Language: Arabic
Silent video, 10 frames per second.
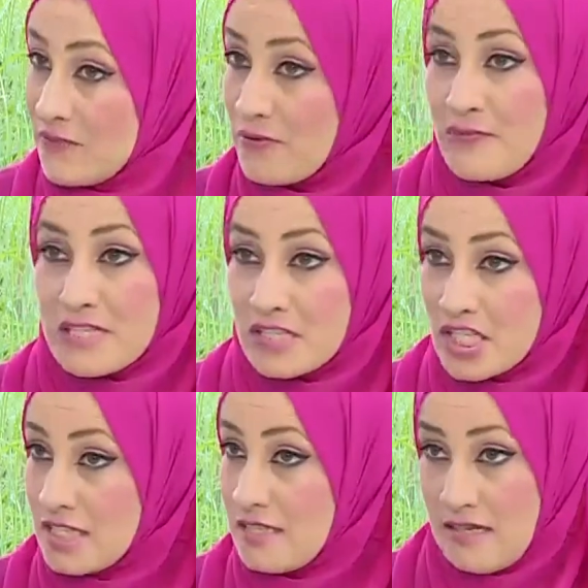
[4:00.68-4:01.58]
في فصل
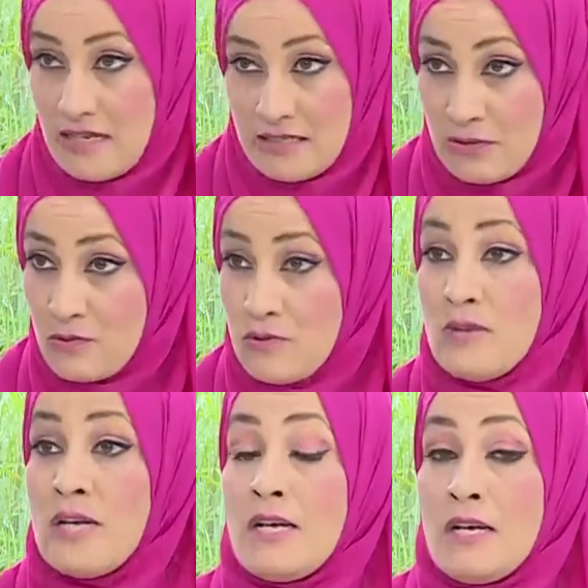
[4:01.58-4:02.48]
الشتاء تو
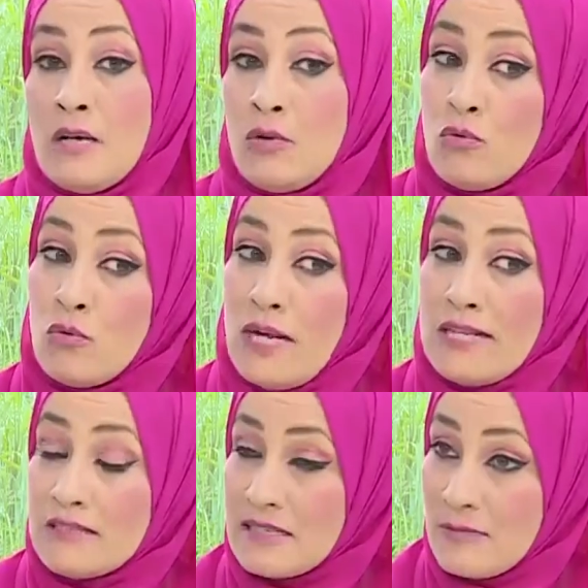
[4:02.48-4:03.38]

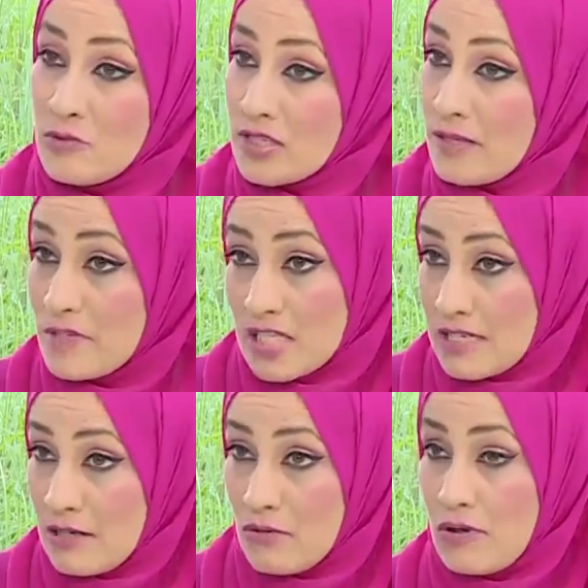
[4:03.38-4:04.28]
وعندنا مش
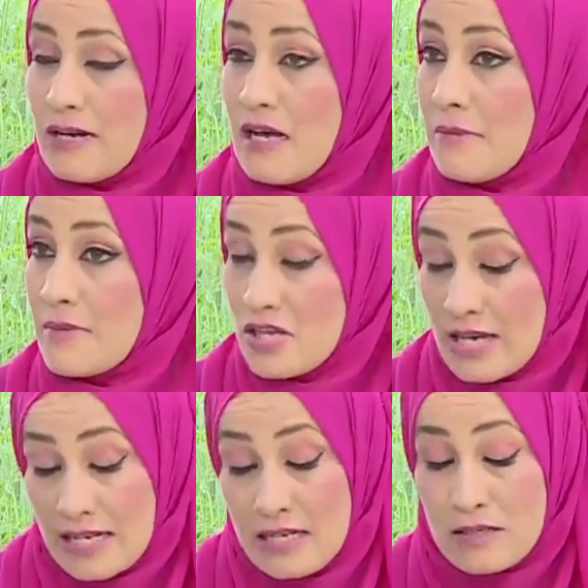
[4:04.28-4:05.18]
مشاكل اخرى
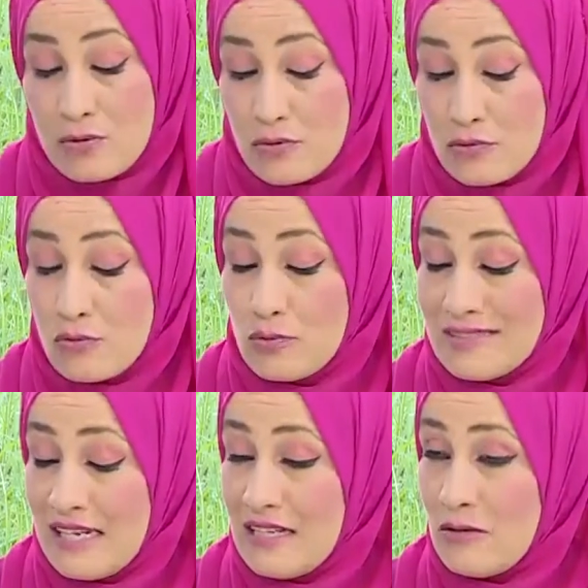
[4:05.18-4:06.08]
مشاكل سورتو
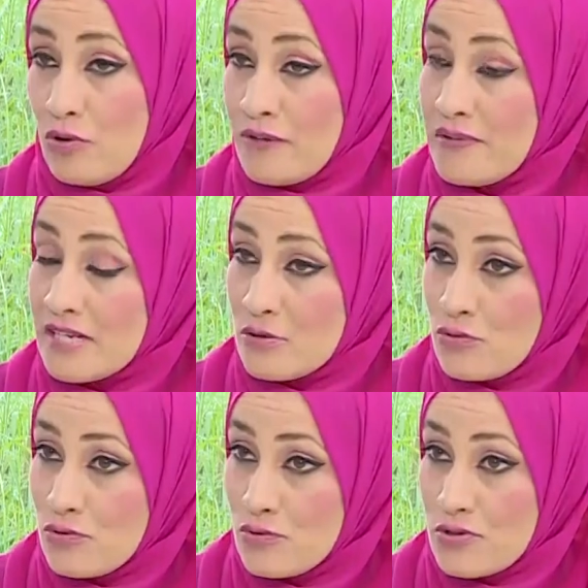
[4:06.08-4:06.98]
تاع لو ريفلكس دو
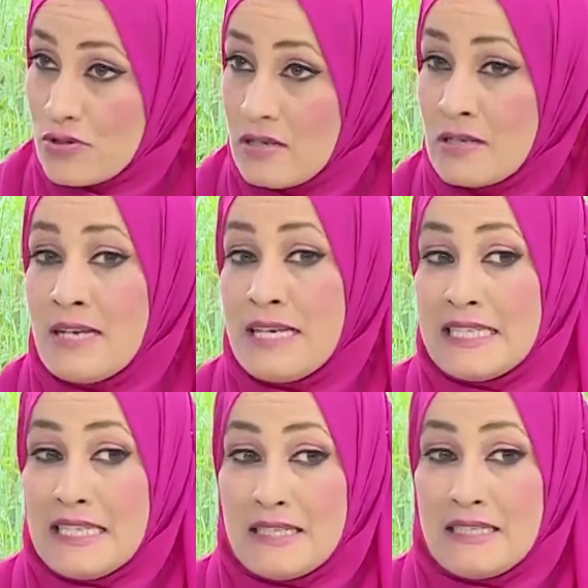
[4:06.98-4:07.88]
سوسيون
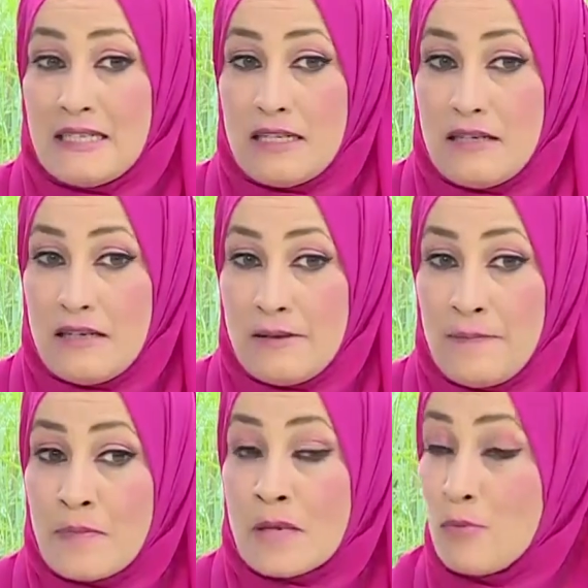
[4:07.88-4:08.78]
يعني
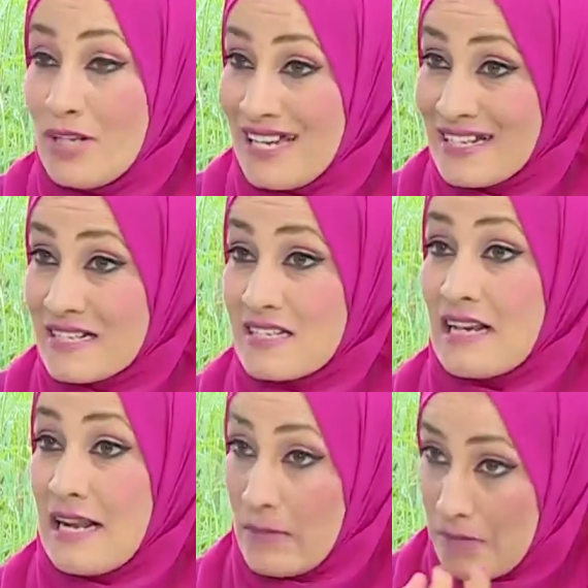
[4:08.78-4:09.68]
منعكس
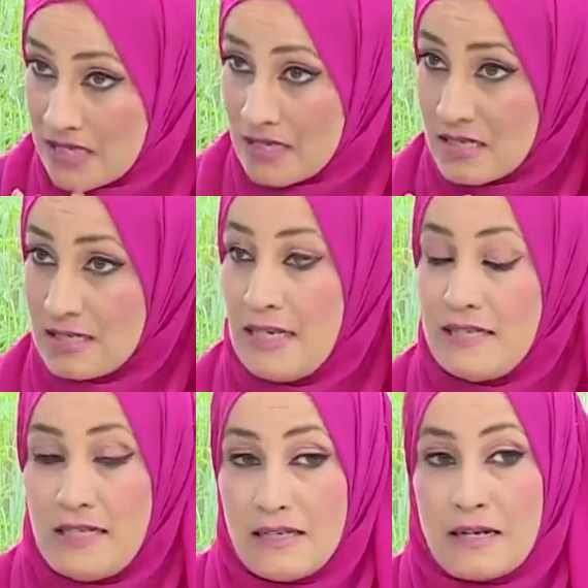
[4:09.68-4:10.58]
المص يعني
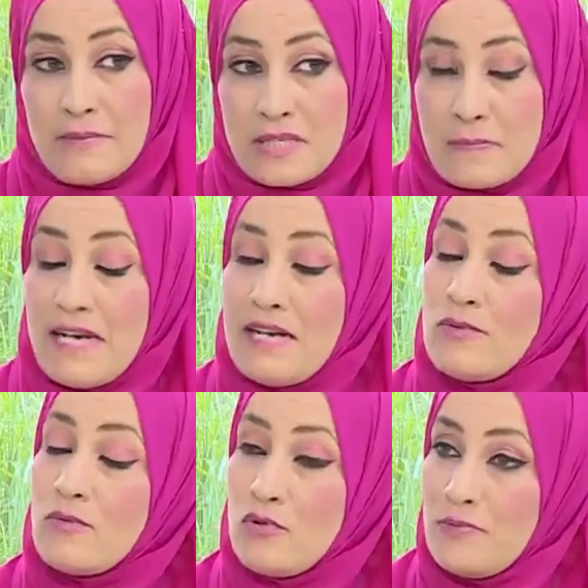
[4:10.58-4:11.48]
حنا ربي
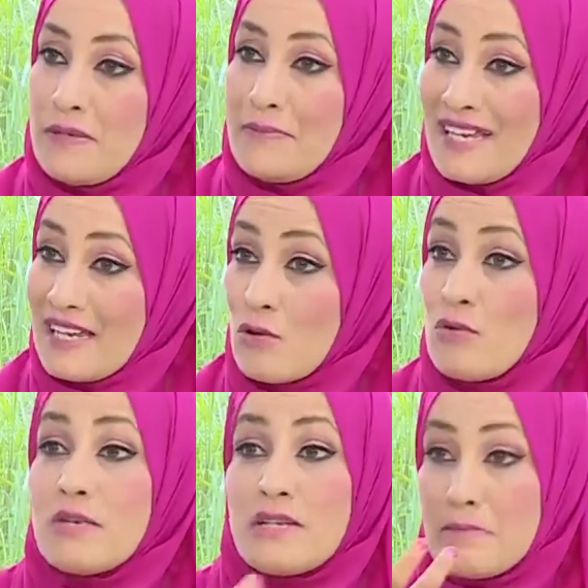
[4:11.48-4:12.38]
سبحانه لو بيبي
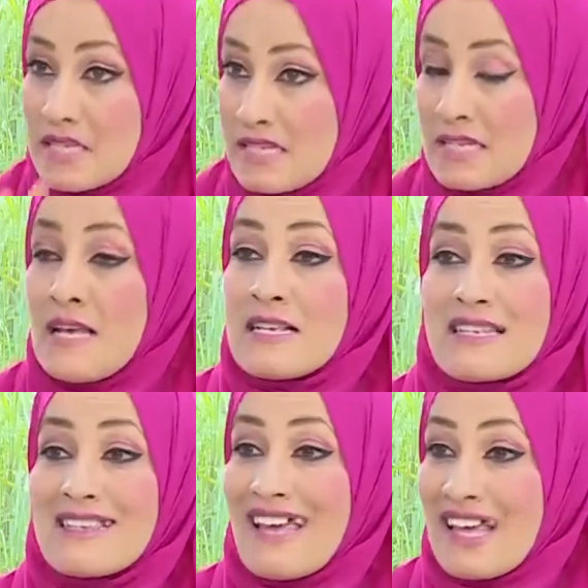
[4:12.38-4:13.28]
خلقو يمص
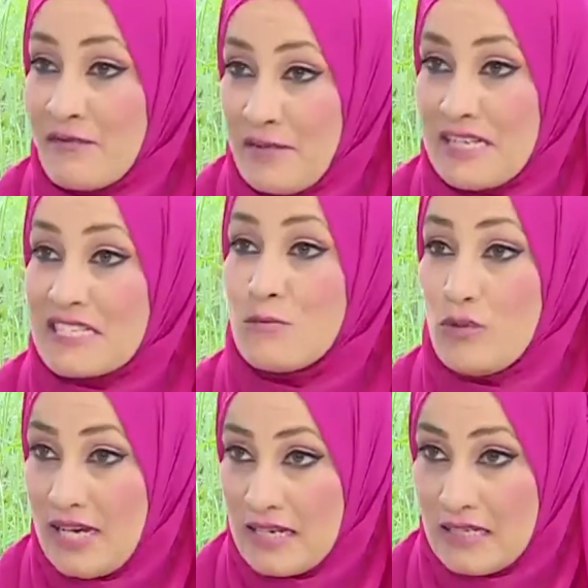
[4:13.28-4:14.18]
سي ان ريفلكس
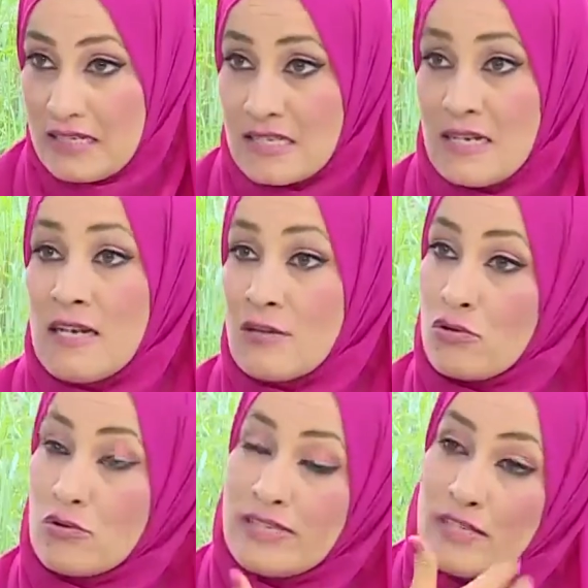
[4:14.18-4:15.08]
منعكس
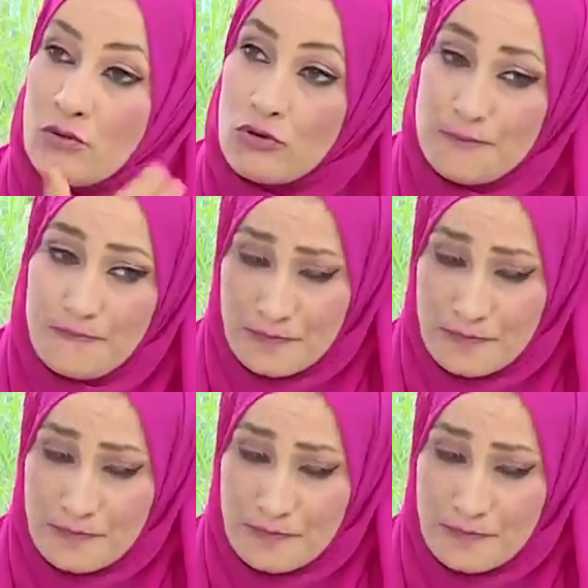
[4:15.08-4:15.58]
دونك كي يكون